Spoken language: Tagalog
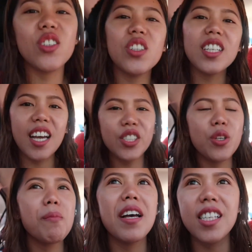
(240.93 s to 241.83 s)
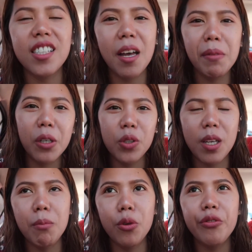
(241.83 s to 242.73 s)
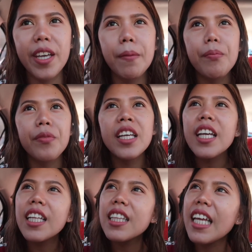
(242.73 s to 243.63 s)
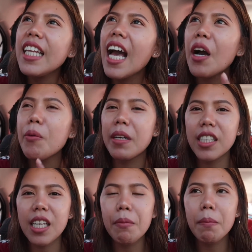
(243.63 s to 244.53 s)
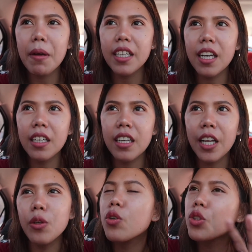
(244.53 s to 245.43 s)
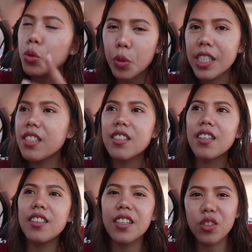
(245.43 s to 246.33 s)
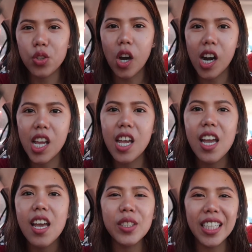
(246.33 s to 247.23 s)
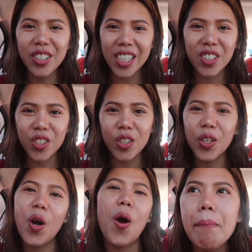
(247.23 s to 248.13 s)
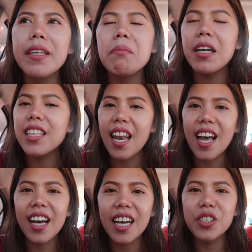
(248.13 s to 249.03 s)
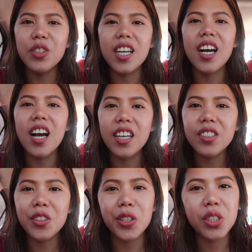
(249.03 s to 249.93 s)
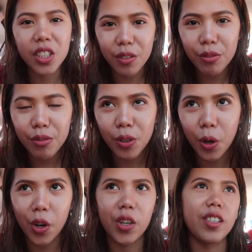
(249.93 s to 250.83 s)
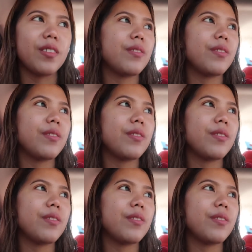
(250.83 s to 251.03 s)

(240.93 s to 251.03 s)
Yun guys, yung masasabi ko sa movie. Hindi na ako magsasabi pa ng anong twist ng story. Yung suggestion ko, pat magdala kayo ng handkerchief or